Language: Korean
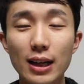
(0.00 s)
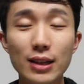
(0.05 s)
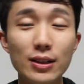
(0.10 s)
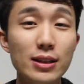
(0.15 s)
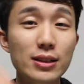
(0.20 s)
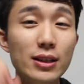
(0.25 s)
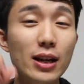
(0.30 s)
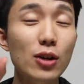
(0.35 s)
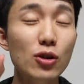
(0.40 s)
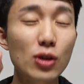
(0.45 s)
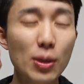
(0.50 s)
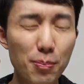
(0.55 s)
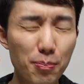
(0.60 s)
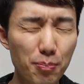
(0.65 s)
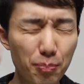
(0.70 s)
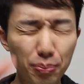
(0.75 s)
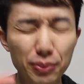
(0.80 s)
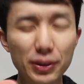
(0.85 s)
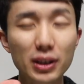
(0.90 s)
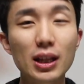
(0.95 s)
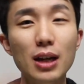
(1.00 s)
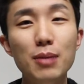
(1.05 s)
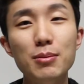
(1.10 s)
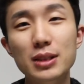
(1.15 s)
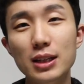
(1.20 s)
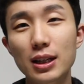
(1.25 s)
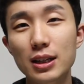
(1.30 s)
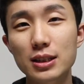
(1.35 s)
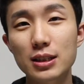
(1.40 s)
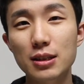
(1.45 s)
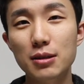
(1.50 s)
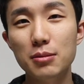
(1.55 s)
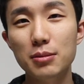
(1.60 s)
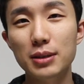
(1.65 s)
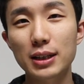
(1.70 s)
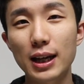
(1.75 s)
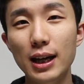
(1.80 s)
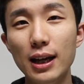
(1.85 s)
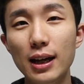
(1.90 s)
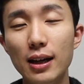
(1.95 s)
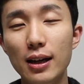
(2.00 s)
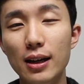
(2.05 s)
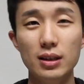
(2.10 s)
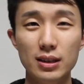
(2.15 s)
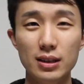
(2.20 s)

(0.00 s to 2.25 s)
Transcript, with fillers: 안녕하세요 하루의 풋하면 사과쌤입니다